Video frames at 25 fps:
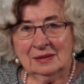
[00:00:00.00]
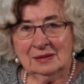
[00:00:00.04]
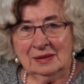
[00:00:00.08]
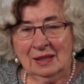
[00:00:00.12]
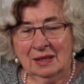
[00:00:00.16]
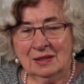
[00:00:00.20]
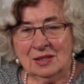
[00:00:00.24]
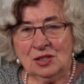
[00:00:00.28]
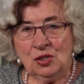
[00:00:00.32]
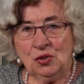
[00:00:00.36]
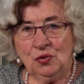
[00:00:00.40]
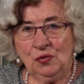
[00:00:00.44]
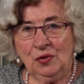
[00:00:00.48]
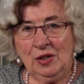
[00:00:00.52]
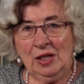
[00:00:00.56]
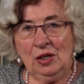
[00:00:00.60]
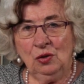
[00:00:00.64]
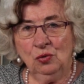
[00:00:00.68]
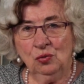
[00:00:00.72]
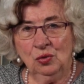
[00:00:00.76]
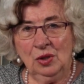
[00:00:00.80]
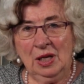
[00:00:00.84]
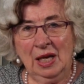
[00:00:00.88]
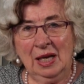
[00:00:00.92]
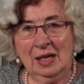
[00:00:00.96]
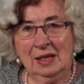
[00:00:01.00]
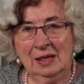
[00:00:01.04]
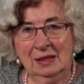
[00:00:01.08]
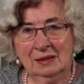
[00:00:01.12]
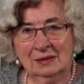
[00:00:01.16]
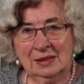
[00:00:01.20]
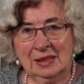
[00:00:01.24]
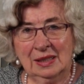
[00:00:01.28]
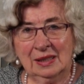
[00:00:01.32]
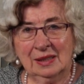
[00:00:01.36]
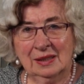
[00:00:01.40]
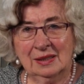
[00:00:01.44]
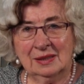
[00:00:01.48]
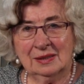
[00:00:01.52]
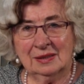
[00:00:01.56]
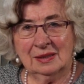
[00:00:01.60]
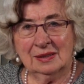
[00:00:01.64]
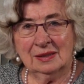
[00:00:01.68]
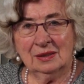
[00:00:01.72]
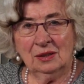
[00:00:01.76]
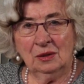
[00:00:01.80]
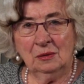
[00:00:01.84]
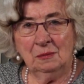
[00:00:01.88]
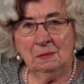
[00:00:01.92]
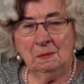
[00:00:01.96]
ganz viel Unheil
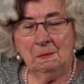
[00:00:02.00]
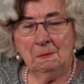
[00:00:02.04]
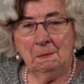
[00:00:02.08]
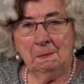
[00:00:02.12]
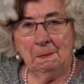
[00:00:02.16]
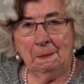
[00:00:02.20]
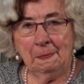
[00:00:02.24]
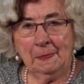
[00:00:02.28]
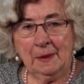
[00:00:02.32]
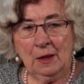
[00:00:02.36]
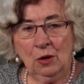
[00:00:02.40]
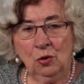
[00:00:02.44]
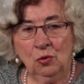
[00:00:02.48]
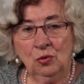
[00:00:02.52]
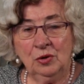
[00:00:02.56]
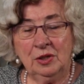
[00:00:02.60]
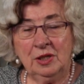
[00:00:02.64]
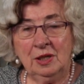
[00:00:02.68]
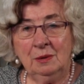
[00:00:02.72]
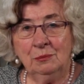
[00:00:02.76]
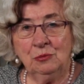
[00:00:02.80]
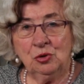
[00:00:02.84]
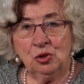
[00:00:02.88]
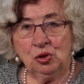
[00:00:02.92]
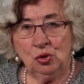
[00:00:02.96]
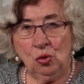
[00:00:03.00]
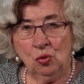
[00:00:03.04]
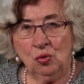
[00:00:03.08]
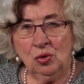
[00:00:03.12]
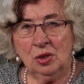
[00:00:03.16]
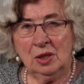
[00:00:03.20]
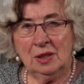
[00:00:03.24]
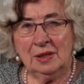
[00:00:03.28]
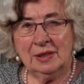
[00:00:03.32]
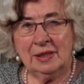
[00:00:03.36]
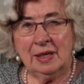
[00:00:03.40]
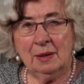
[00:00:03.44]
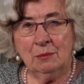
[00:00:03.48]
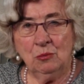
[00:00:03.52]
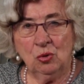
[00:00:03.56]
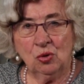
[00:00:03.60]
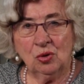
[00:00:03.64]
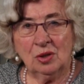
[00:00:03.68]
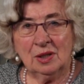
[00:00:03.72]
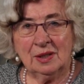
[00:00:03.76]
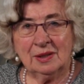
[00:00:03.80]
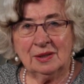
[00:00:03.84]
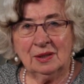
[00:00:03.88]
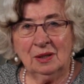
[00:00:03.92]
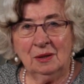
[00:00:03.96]
angerichtet haben, und im Dunkeln
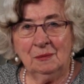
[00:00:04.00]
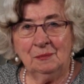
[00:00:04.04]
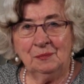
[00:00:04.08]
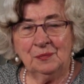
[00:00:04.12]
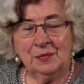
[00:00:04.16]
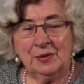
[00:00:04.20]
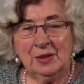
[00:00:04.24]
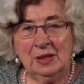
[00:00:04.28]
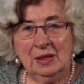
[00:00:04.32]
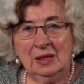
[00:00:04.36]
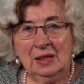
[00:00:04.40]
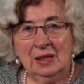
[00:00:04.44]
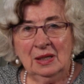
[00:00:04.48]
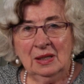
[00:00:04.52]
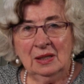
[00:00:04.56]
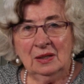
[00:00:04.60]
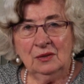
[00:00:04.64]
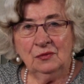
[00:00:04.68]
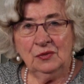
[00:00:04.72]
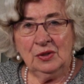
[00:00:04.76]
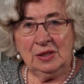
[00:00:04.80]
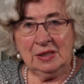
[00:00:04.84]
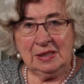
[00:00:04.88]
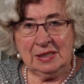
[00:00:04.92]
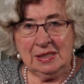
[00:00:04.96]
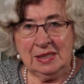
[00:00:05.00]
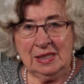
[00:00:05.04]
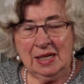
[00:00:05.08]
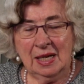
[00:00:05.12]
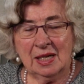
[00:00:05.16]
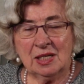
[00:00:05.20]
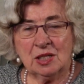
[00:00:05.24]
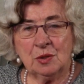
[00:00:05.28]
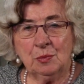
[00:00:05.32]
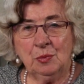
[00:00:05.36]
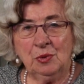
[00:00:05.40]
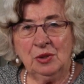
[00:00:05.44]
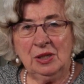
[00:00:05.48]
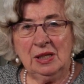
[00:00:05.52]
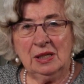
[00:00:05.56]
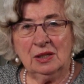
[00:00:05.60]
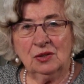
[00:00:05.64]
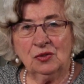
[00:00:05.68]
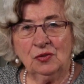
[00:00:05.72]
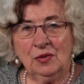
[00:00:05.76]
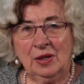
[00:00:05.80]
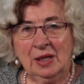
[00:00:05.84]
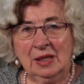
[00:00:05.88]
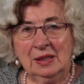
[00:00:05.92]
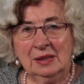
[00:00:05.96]
gemunkelt haben, wie die
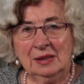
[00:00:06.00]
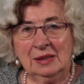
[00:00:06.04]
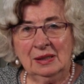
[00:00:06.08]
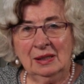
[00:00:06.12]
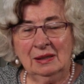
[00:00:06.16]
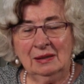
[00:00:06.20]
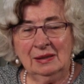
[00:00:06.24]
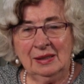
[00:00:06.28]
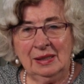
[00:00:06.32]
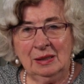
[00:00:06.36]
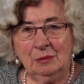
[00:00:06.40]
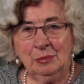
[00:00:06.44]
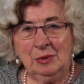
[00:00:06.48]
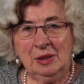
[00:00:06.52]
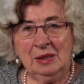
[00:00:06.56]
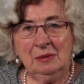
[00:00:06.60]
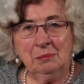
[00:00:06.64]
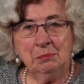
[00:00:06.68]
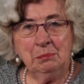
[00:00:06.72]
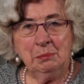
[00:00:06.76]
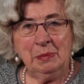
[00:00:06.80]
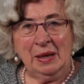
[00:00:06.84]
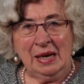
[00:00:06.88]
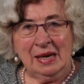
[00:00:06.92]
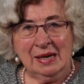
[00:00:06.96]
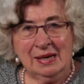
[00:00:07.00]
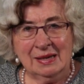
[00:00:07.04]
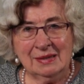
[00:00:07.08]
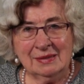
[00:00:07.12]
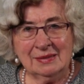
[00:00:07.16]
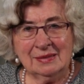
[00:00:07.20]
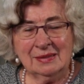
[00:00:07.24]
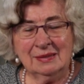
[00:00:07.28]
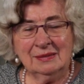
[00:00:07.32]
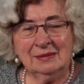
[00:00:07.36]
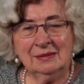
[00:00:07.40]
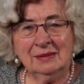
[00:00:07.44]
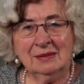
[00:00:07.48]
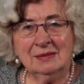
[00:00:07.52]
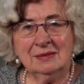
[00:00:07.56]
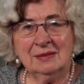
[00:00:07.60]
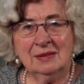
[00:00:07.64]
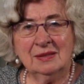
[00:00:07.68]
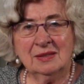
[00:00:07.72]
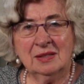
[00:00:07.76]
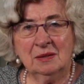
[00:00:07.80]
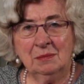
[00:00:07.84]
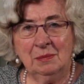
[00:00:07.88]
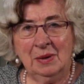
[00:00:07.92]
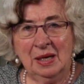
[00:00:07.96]
exponiert werden. Ihr Lieben, betet, dass
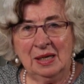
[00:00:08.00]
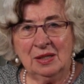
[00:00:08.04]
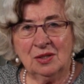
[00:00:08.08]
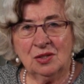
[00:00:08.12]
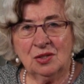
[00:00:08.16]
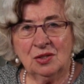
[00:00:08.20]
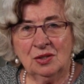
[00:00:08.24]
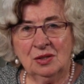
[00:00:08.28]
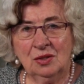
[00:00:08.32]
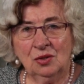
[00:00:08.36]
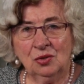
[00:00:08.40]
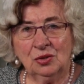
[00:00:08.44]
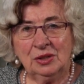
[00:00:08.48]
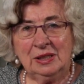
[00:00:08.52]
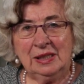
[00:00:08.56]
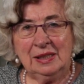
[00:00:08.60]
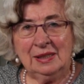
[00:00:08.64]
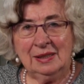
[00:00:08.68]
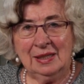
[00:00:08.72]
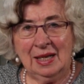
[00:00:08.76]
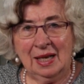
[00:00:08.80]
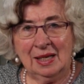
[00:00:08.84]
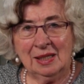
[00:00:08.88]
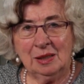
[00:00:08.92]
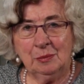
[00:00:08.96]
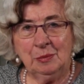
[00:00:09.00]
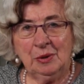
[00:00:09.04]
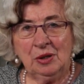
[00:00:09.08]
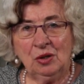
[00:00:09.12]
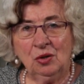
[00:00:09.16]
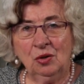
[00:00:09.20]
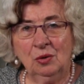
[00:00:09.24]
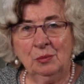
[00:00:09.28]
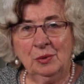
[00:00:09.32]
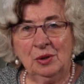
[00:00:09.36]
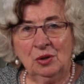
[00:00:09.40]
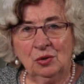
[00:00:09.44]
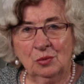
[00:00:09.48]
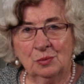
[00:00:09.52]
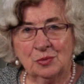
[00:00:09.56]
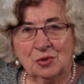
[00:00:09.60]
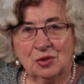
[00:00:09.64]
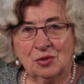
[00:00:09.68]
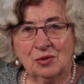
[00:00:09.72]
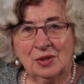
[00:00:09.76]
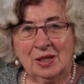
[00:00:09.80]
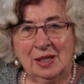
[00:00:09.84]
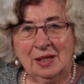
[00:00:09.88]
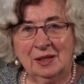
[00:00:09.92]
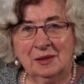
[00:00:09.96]
diese Menschen noch die Gnade bekommen,
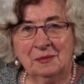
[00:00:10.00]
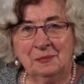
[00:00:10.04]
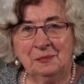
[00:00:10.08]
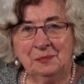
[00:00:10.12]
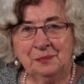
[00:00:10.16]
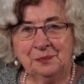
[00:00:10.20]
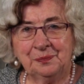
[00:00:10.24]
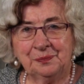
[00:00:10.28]
umzukehren.